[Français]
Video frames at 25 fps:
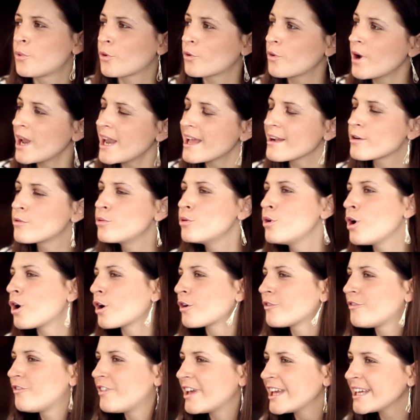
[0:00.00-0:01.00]
Pourquoi la couleur
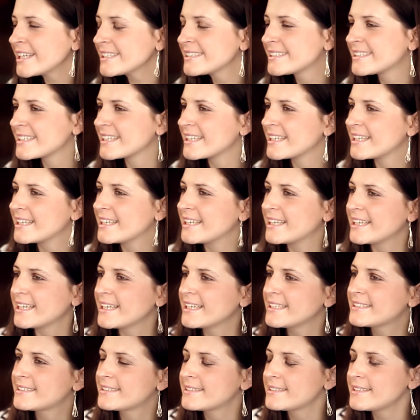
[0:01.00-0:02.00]
verte
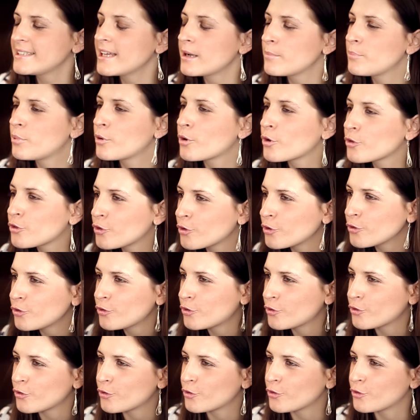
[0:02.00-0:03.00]
est si
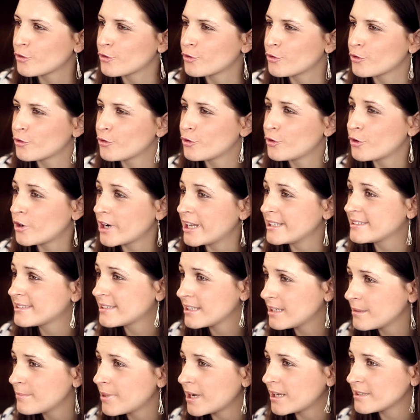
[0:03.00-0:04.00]
importante euh, dans la
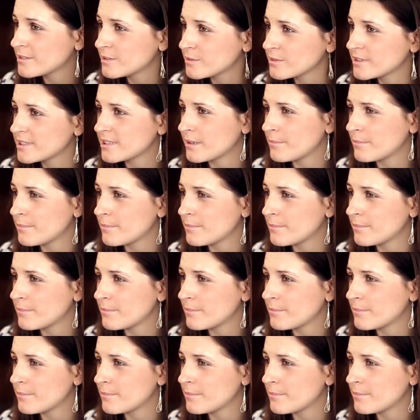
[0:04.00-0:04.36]
célébration de